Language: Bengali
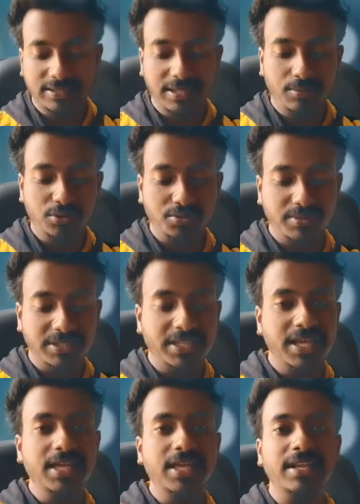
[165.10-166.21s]
দেবস্মিতা
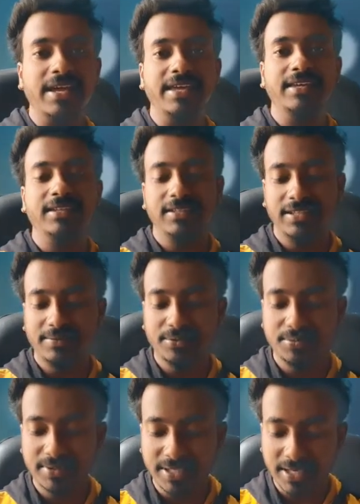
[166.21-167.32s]
রায়
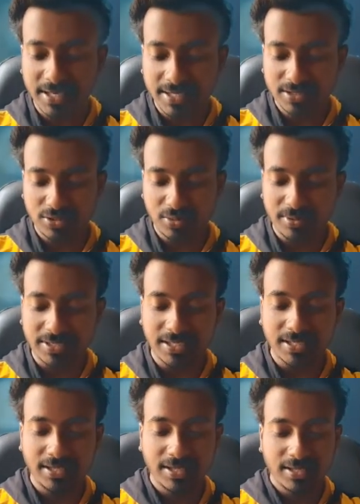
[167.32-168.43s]
দেবস্মিতা রায়ের ছবিটা
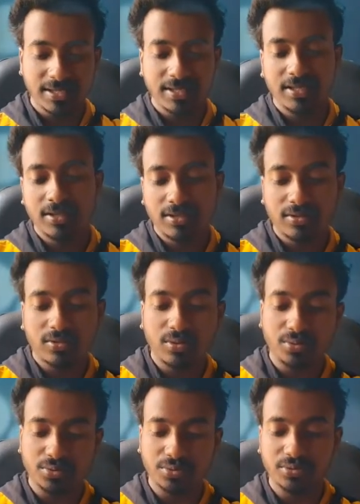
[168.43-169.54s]
খুব
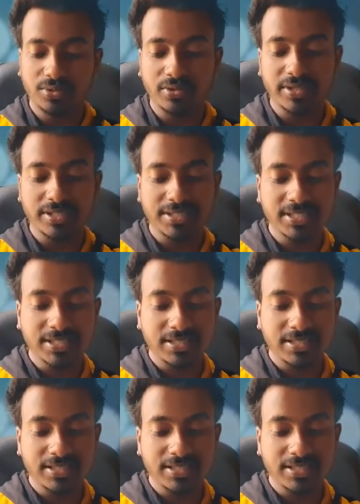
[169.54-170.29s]
সুন্দর হয়েছে